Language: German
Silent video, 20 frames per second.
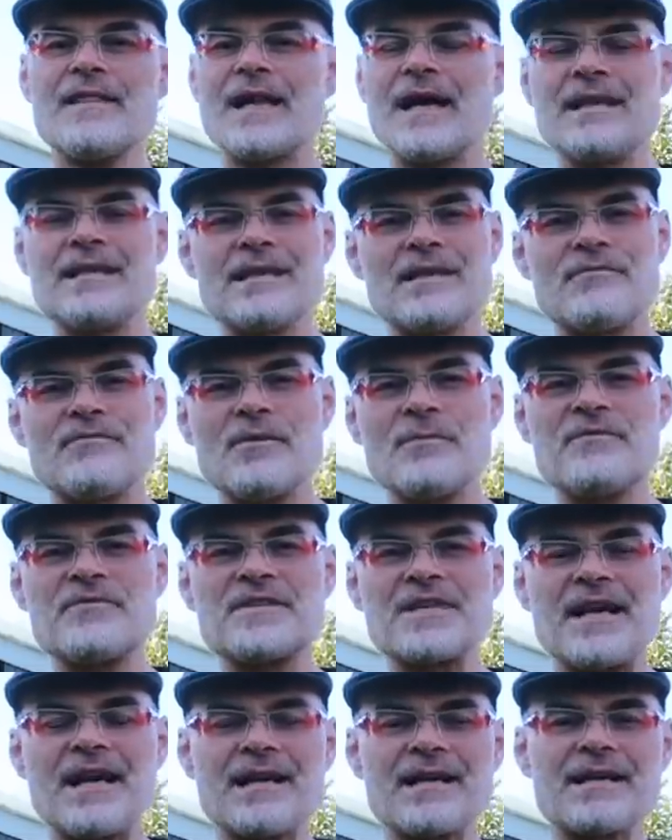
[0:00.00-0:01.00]
an den fünf
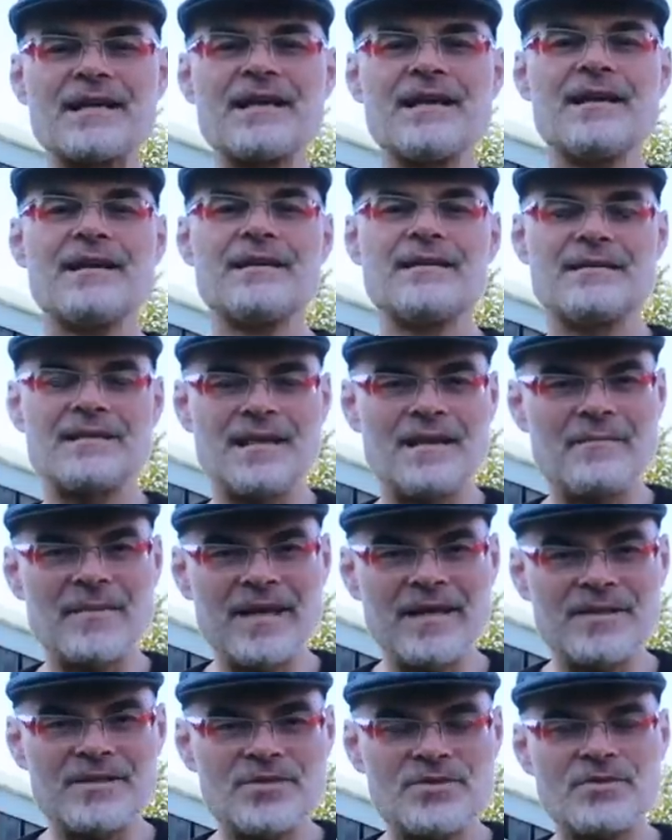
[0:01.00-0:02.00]
Tagen da
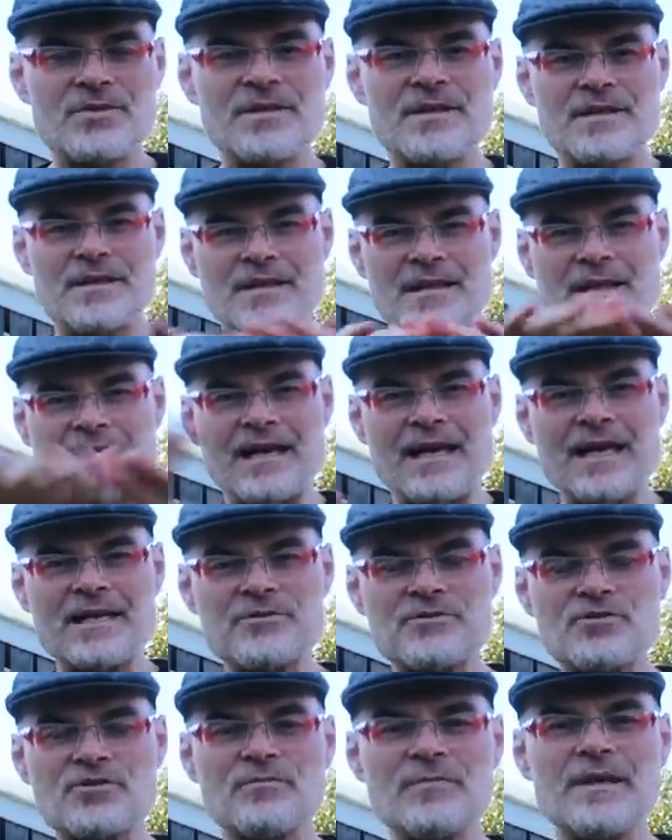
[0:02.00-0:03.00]
meine schöne
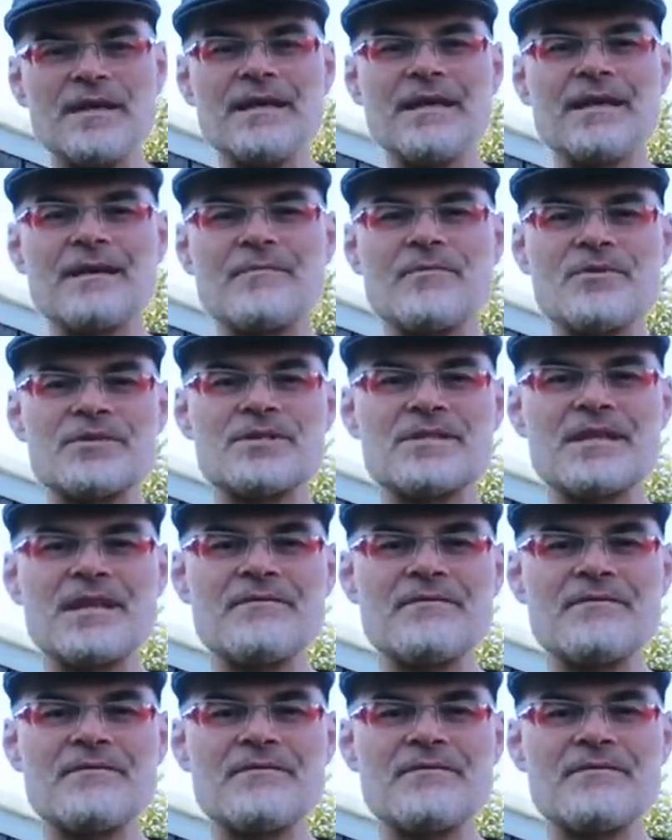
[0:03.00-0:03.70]
Garage drüberlegen müssen.